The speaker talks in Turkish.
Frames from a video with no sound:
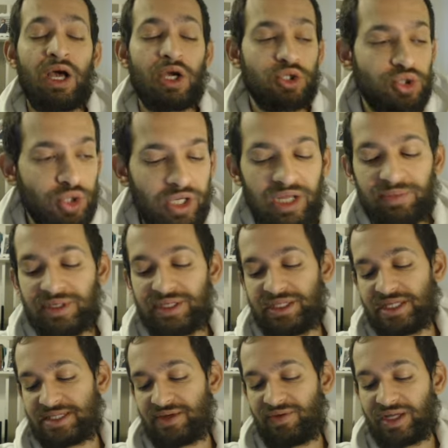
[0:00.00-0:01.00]
Şöyle bir
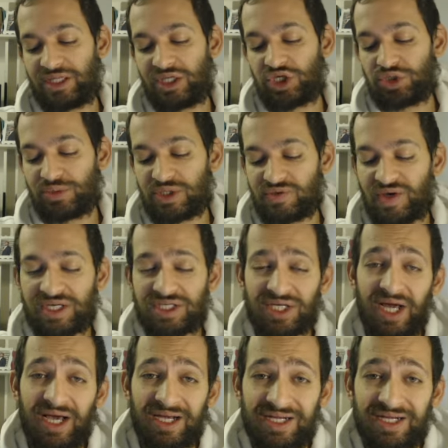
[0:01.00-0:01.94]
dezavantajımız var.